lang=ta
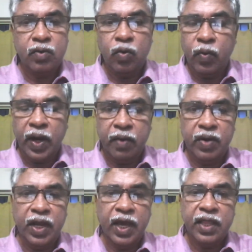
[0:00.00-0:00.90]

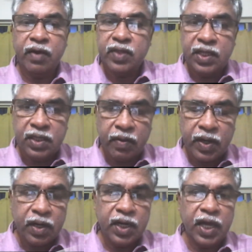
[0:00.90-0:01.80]
உருவாக்கவில்லை அதாவது இந்த
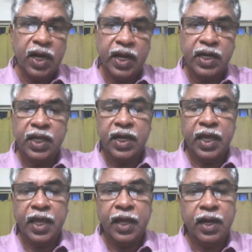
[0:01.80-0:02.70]
வருடம் நீங்கள் கெட்டு
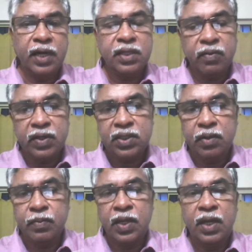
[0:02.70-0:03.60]
இருக்கீங்க அடுத்த வருஷம்